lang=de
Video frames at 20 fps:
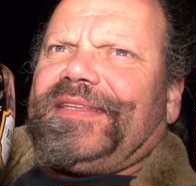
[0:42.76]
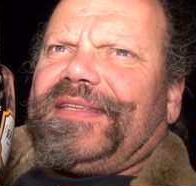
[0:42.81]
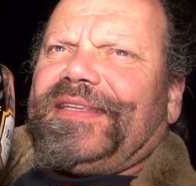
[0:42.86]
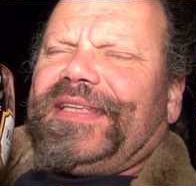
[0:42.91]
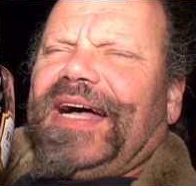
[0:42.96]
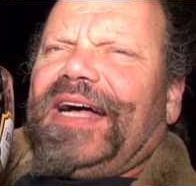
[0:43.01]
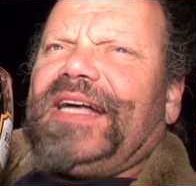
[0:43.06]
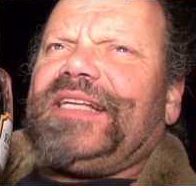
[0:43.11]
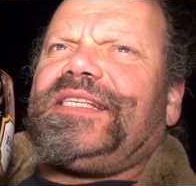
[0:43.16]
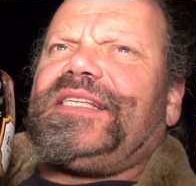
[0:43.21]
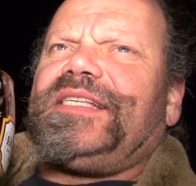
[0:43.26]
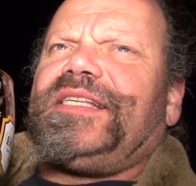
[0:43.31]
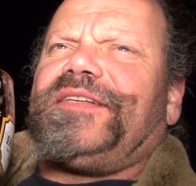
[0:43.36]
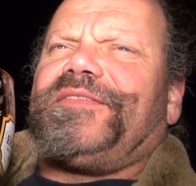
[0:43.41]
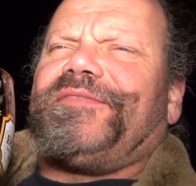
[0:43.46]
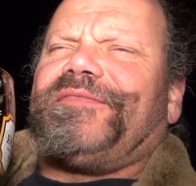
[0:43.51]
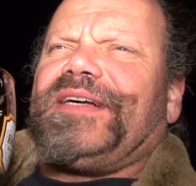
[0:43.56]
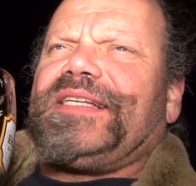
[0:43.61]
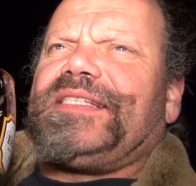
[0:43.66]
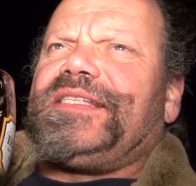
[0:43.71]
Das,
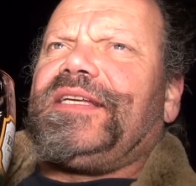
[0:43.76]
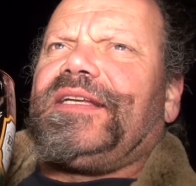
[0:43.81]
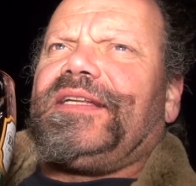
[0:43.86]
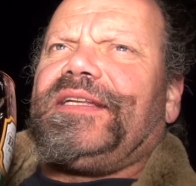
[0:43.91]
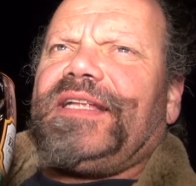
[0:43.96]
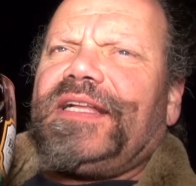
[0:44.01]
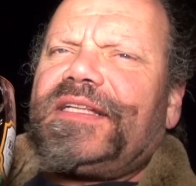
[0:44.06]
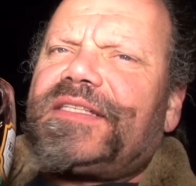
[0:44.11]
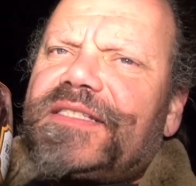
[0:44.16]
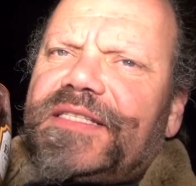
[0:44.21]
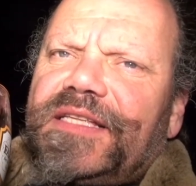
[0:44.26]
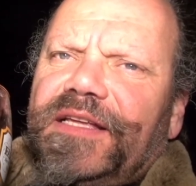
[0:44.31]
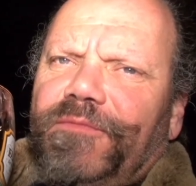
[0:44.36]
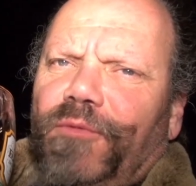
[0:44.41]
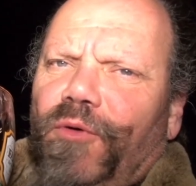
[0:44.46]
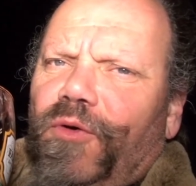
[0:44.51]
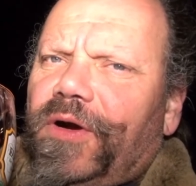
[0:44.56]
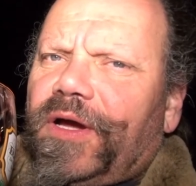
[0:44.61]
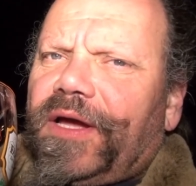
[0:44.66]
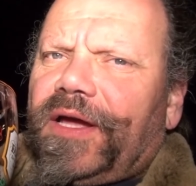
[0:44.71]
was ihr letzte
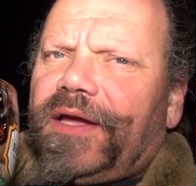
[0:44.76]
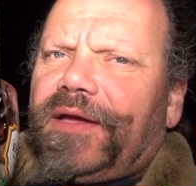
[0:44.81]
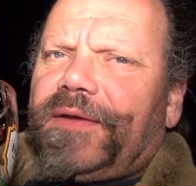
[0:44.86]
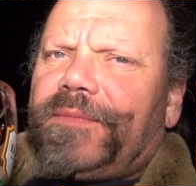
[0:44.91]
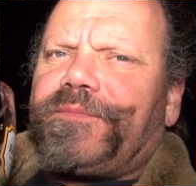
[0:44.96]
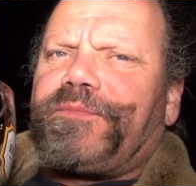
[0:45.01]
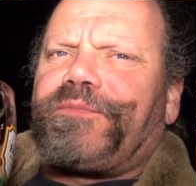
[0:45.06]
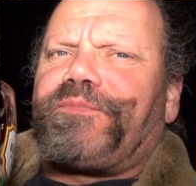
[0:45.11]
Woche